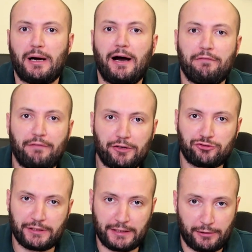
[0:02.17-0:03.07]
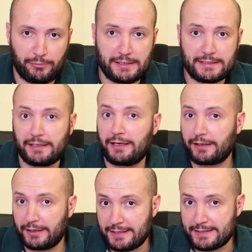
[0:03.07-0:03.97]
о важных армянских
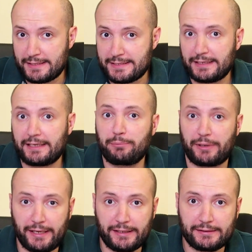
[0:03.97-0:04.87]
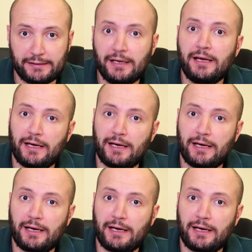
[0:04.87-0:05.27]
организациях и проектах,